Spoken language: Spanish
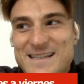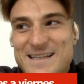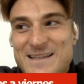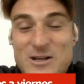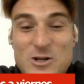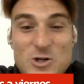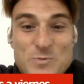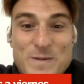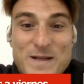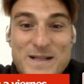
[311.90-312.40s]

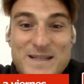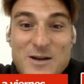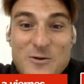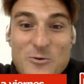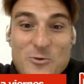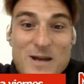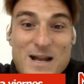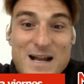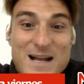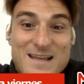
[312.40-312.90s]
y, lo
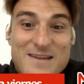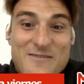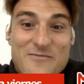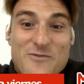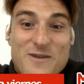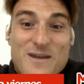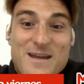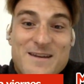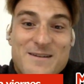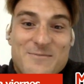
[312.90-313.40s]
espectacular que
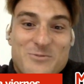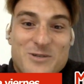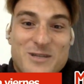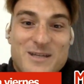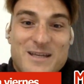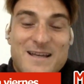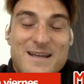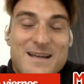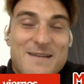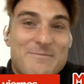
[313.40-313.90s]
fue,
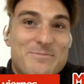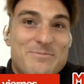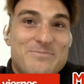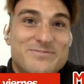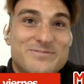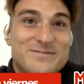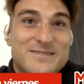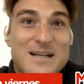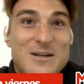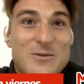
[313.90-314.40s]
porque
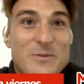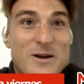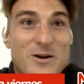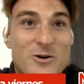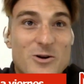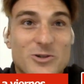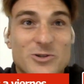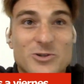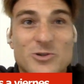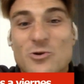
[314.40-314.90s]
a lo
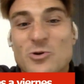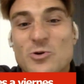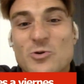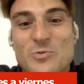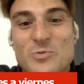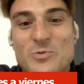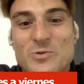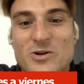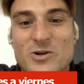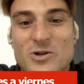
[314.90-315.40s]
mejor otro
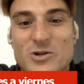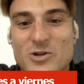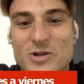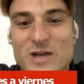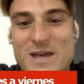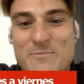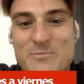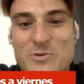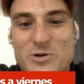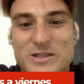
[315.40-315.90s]
club no, no
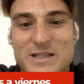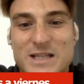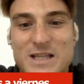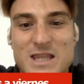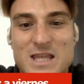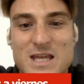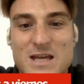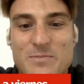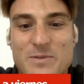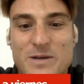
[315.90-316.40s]
le da
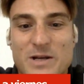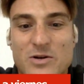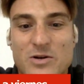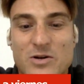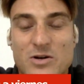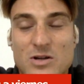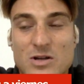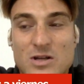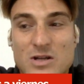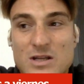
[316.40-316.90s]
importancia,
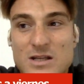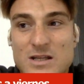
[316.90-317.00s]
pero